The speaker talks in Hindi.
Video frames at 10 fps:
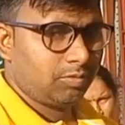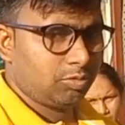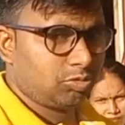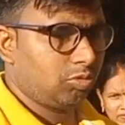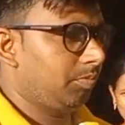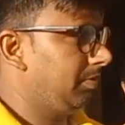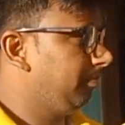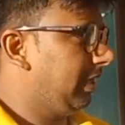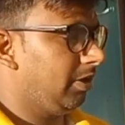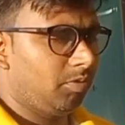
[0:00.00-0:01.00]
दोस्तों अभी
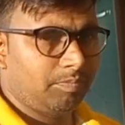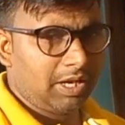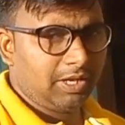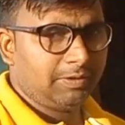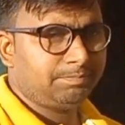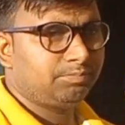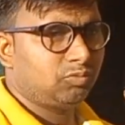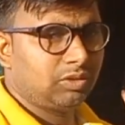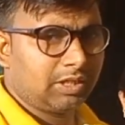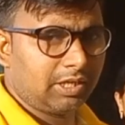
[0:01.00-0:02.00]
मैं और माला
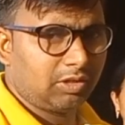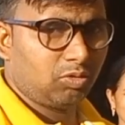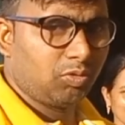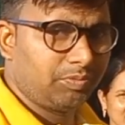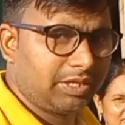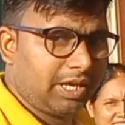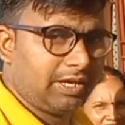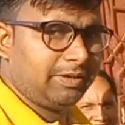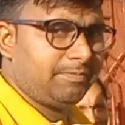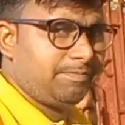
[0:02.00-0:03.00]
जंगल के घूमने जा
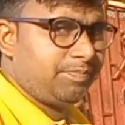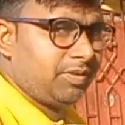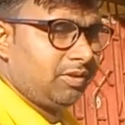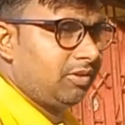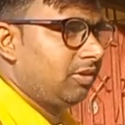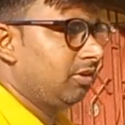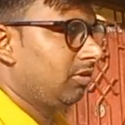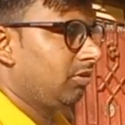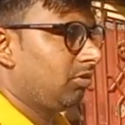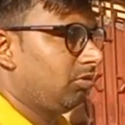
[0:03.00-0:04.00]
रहे
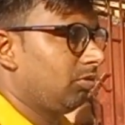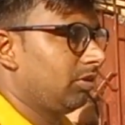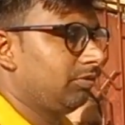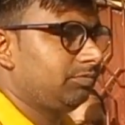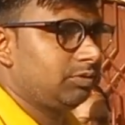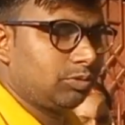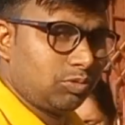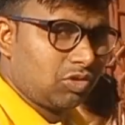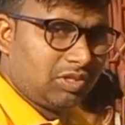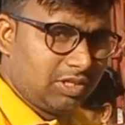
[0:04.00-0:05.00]
हैं और
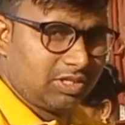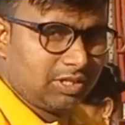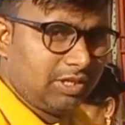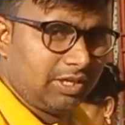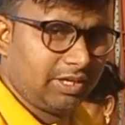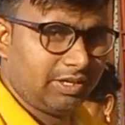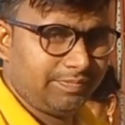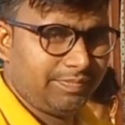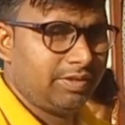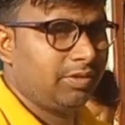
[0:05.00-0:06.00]
कुछ दृश्य लेंगे
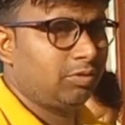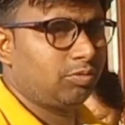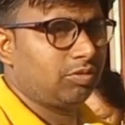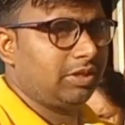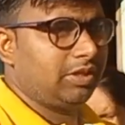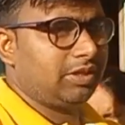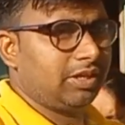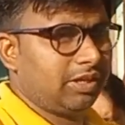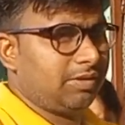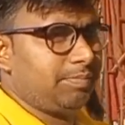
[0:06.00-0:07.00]
क्योंकि
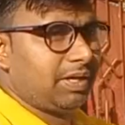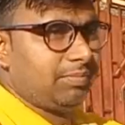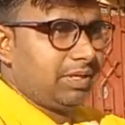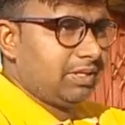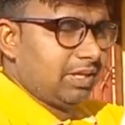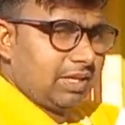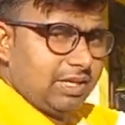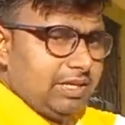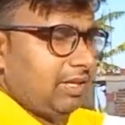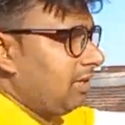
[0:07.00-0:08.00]
घर के बगल में ही जंगल
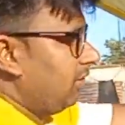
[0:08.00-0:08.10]
है